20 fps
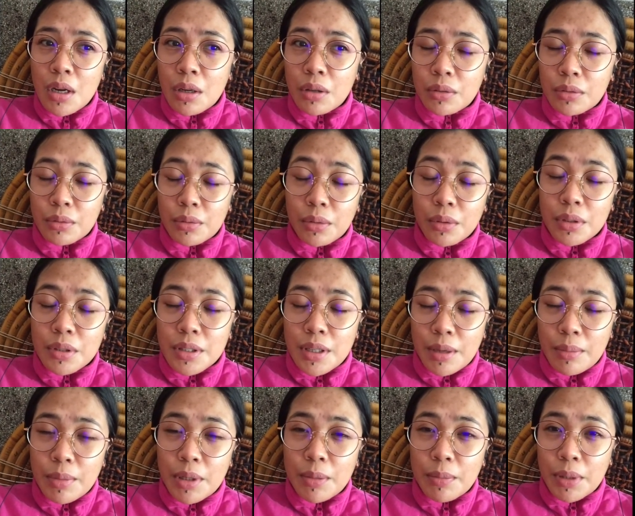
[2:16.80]
o
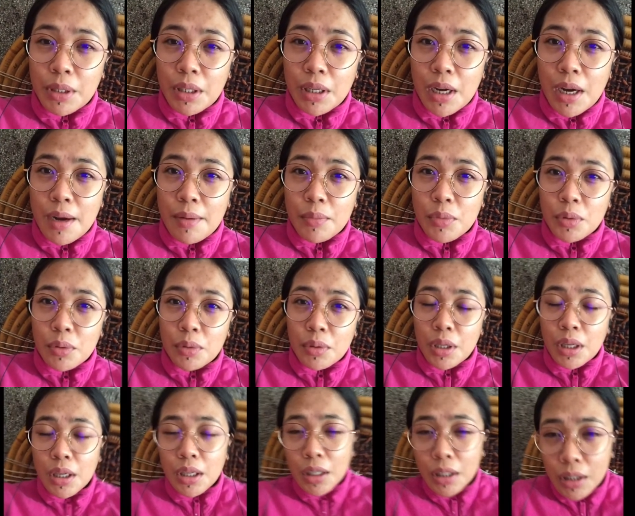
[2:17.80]
sabi naman ng amo
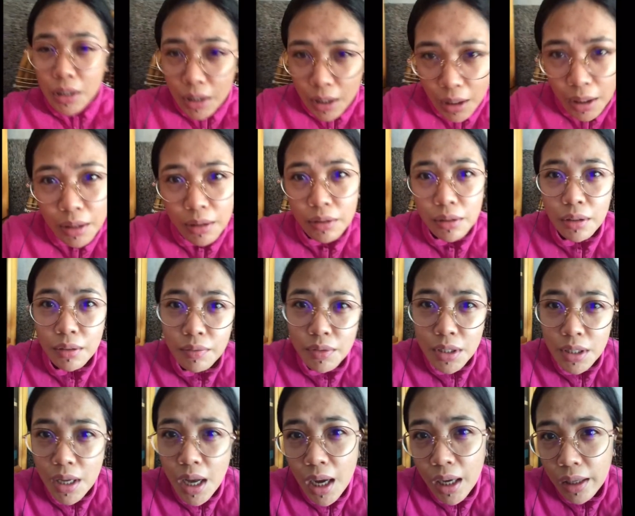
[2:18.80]
na uh, nag-interview
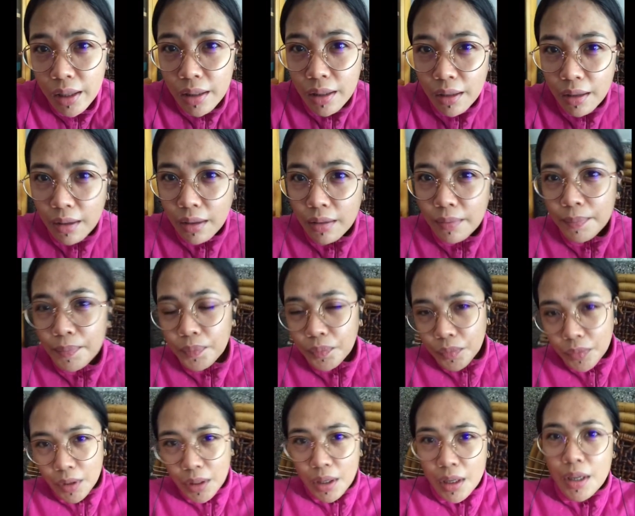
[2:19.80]
sa akin eh
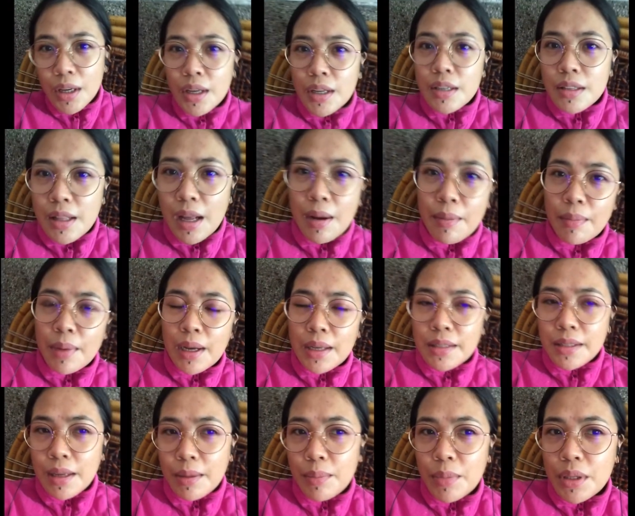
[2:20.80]
tama
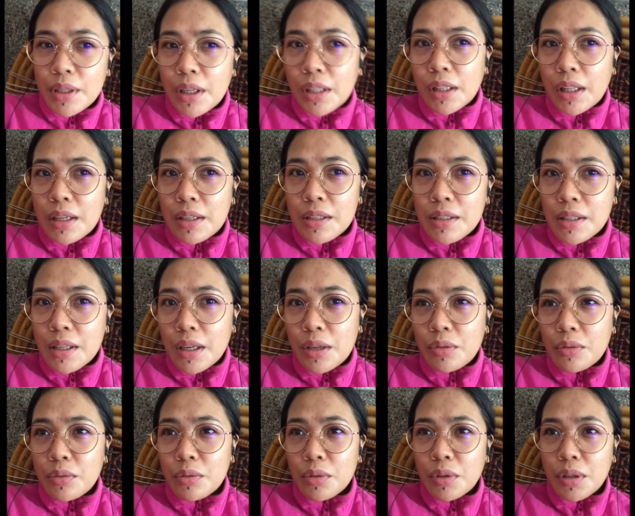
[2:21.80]
sabi niya tas
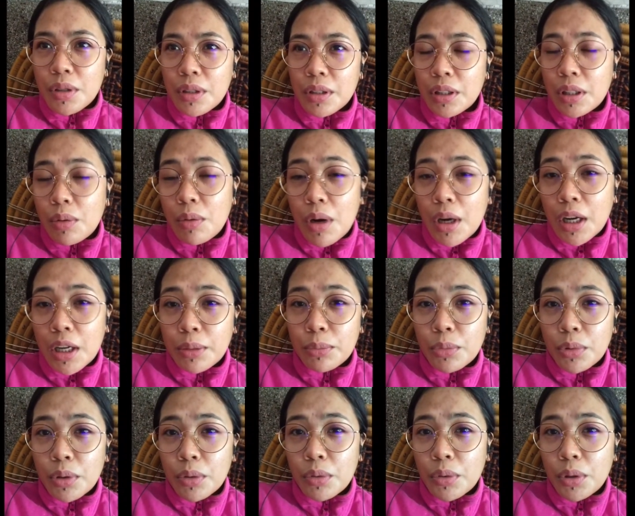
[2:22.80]
ano
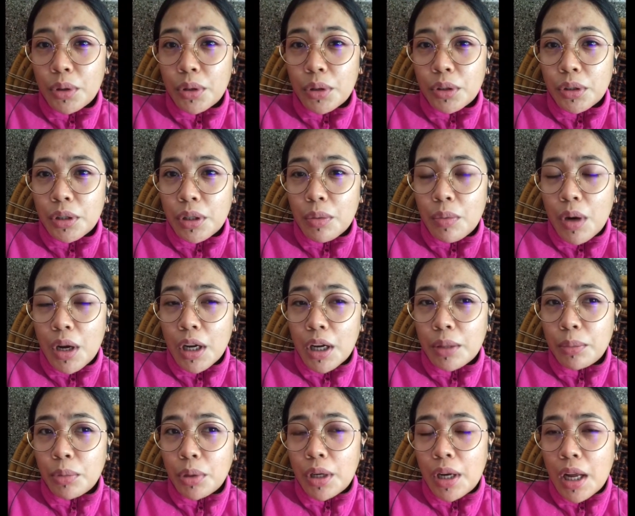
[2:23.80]
tawagan or
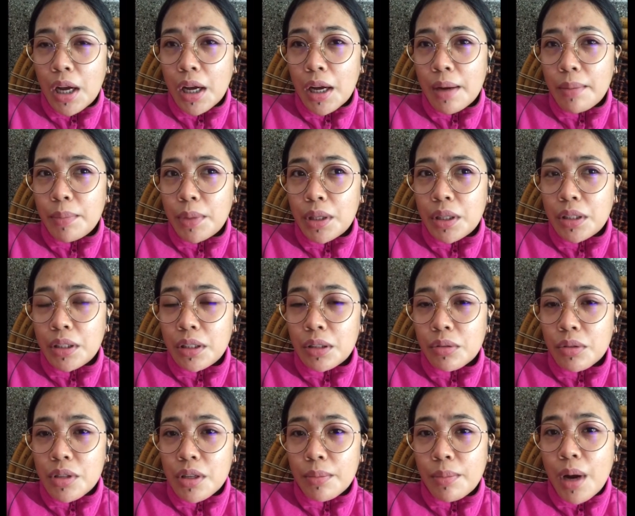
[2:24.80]
tawagan mo lang kami
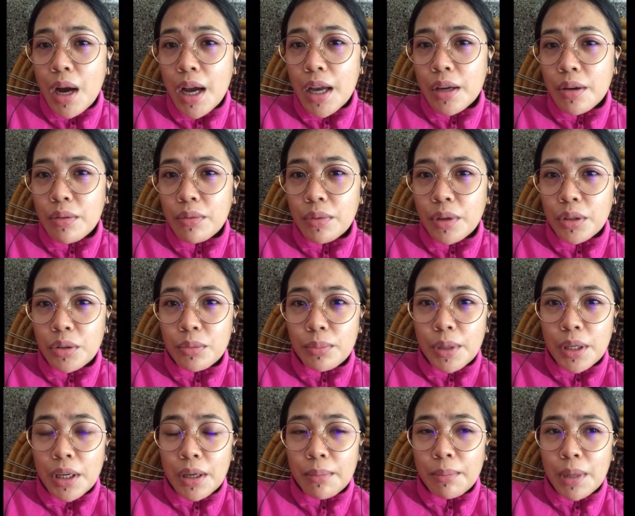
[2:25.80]
dito sa bahay kung ano
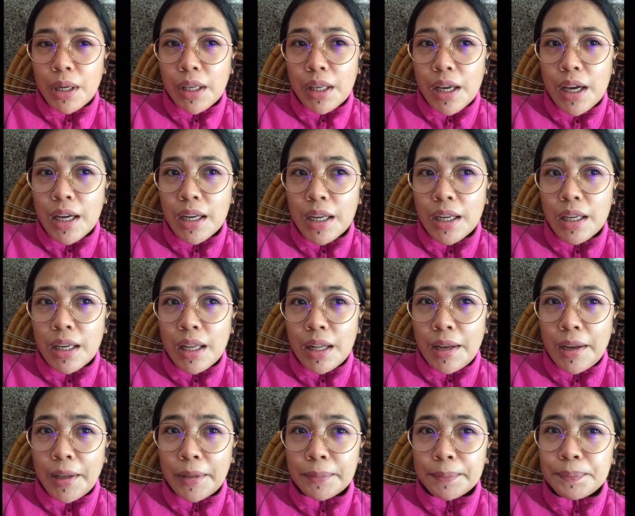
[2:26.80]
man ang mangyari
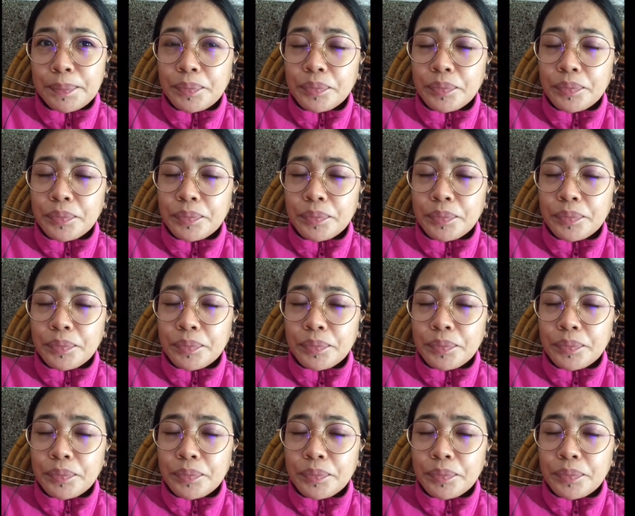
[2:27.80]
ganyan